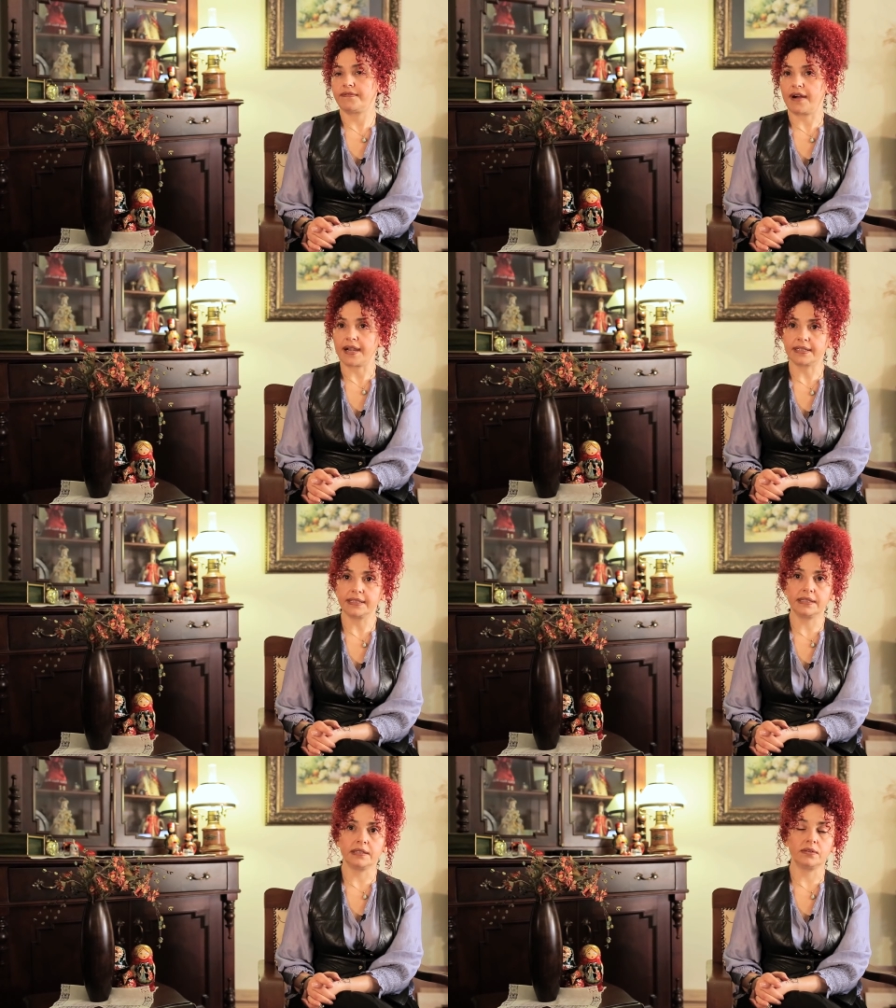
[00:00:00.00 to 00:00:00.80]

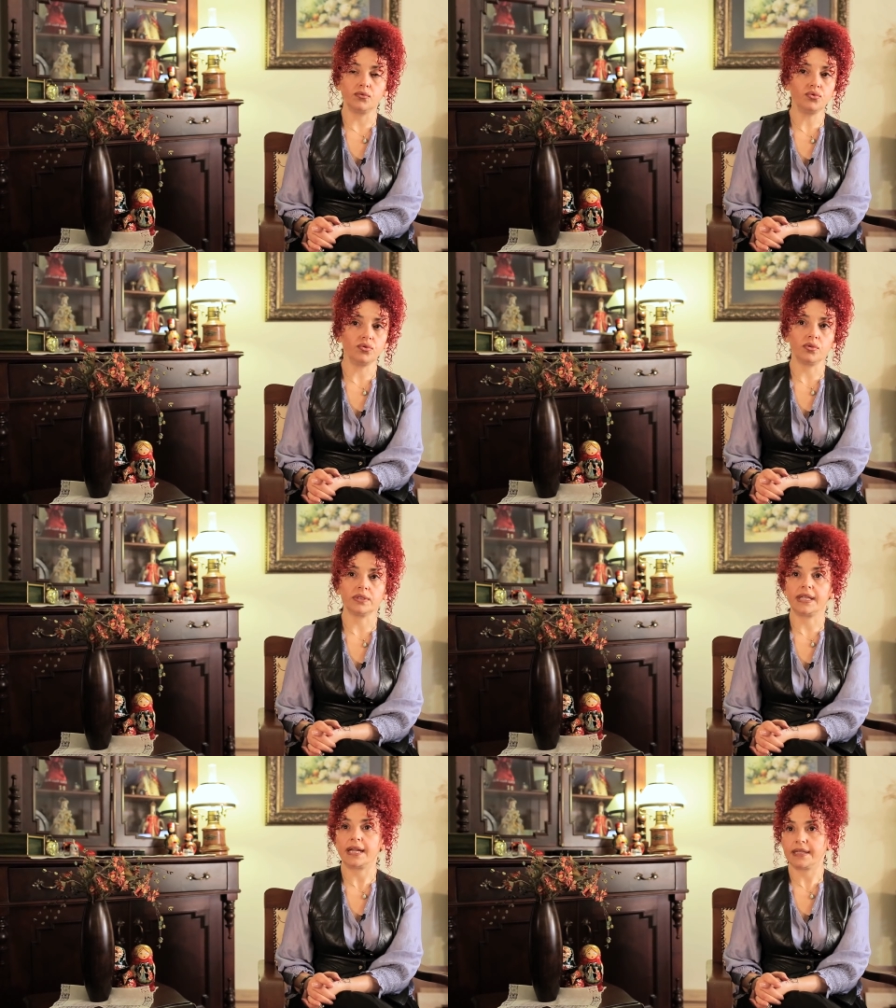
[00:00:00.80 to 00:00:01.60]
farklı uç
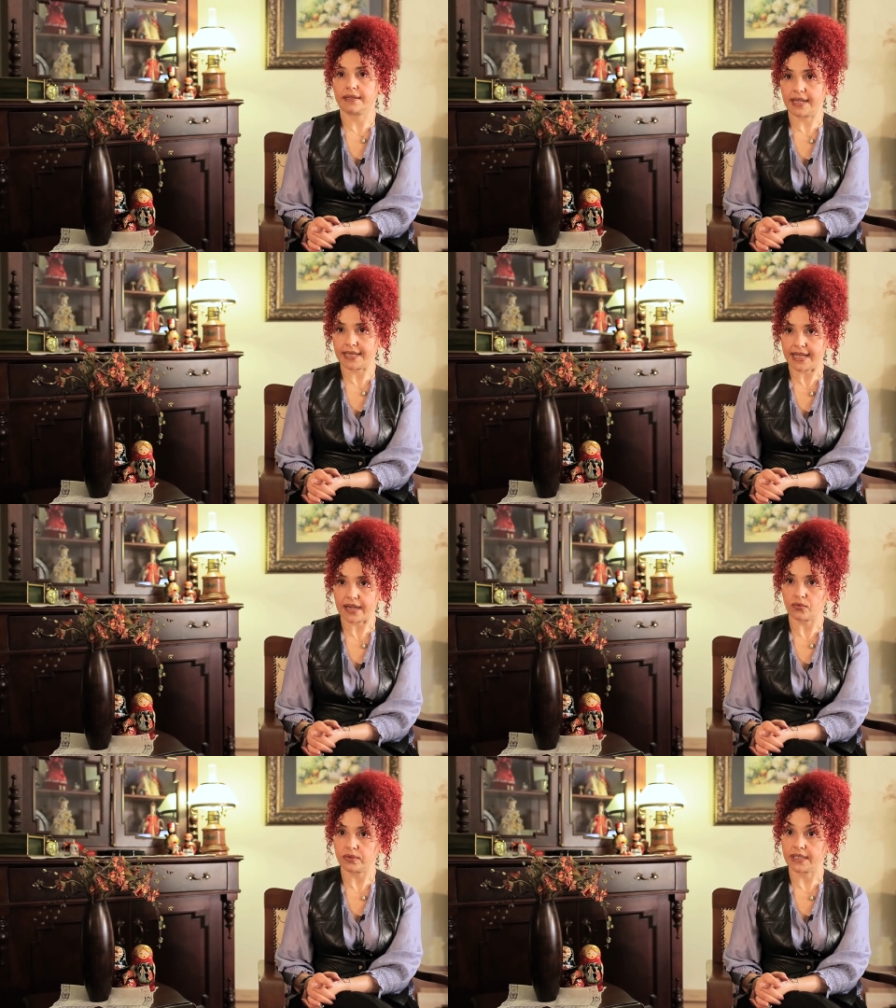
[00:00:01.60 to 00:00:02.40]
noktalarda
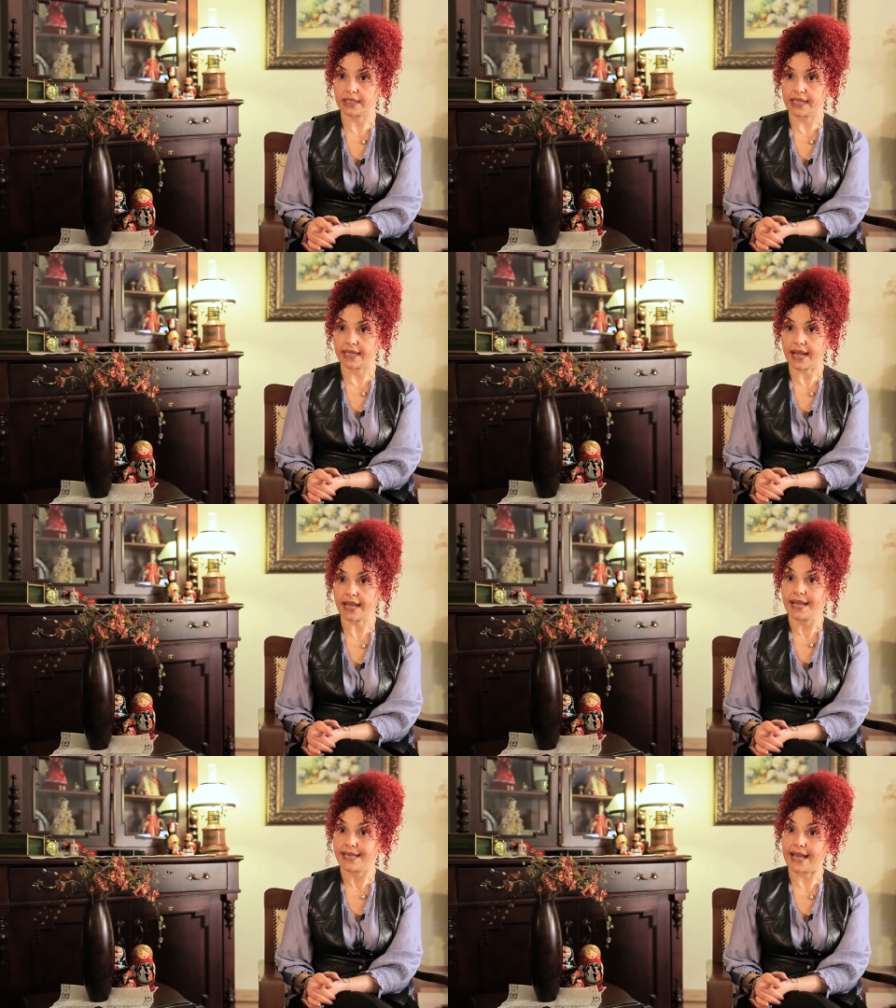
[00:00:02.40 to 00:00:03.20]
renkler kullanılarak
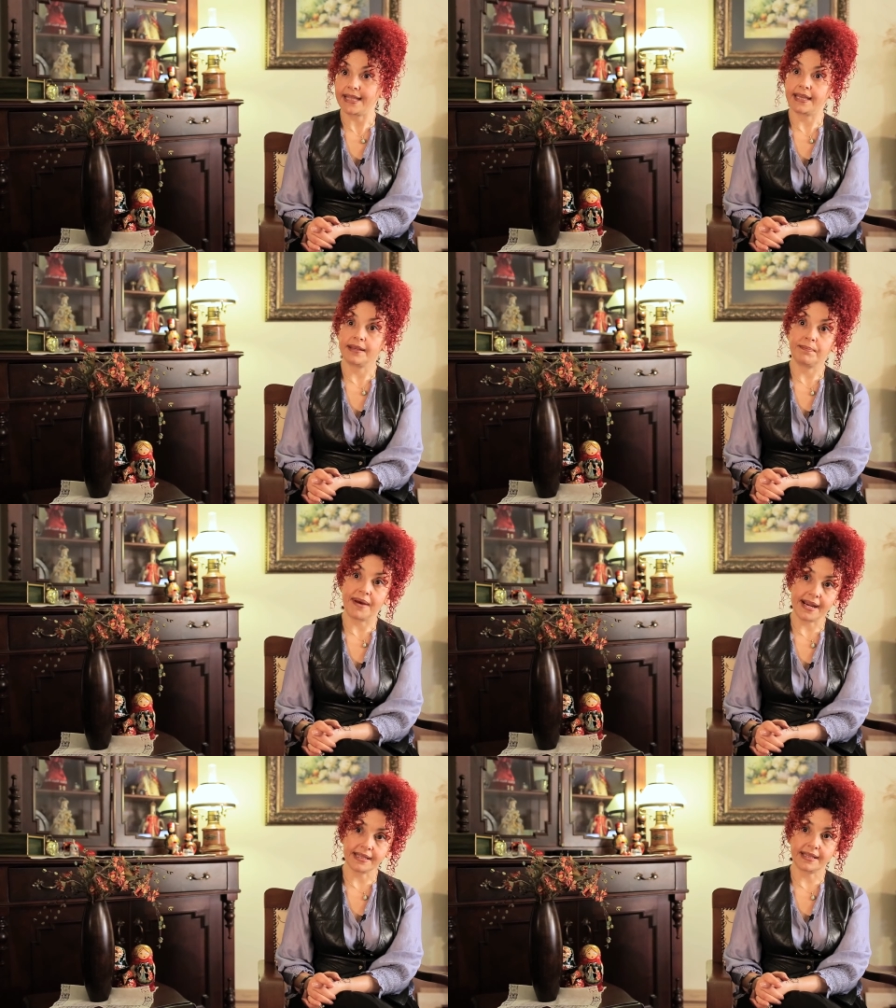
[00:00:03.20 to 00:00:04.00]
yani
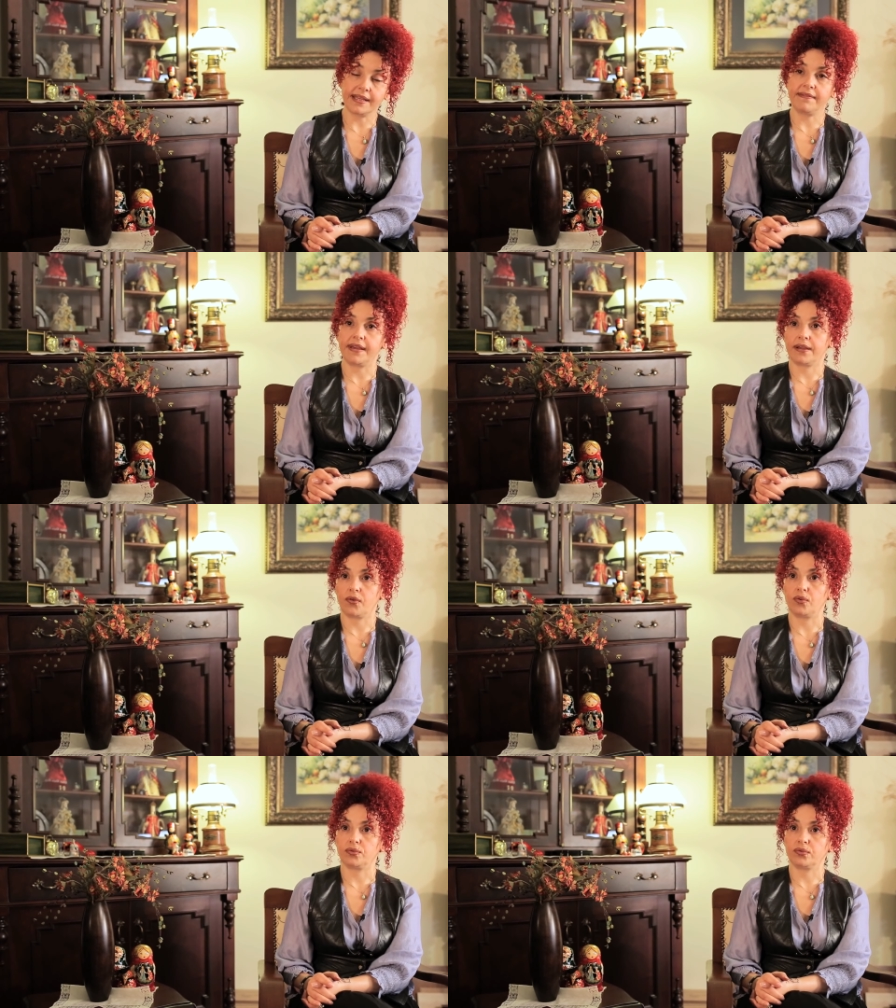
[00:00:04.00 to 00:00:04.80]
perdede ve
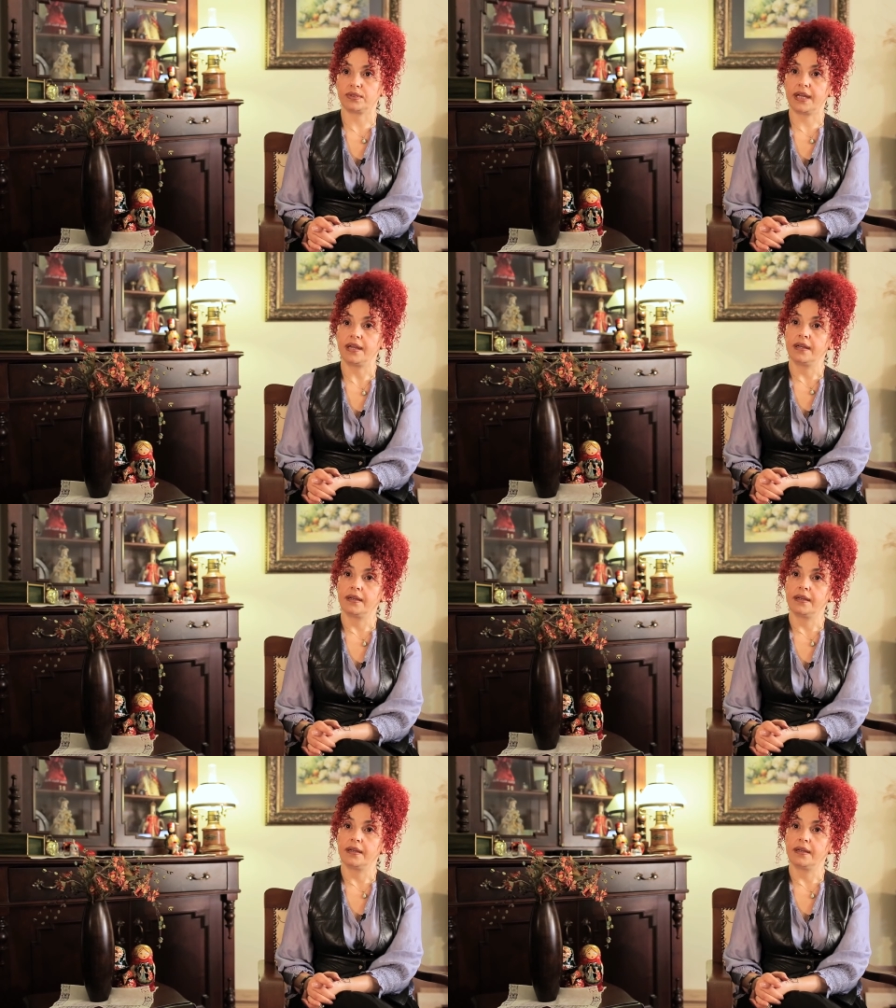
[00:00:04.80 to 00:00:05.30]
koltukta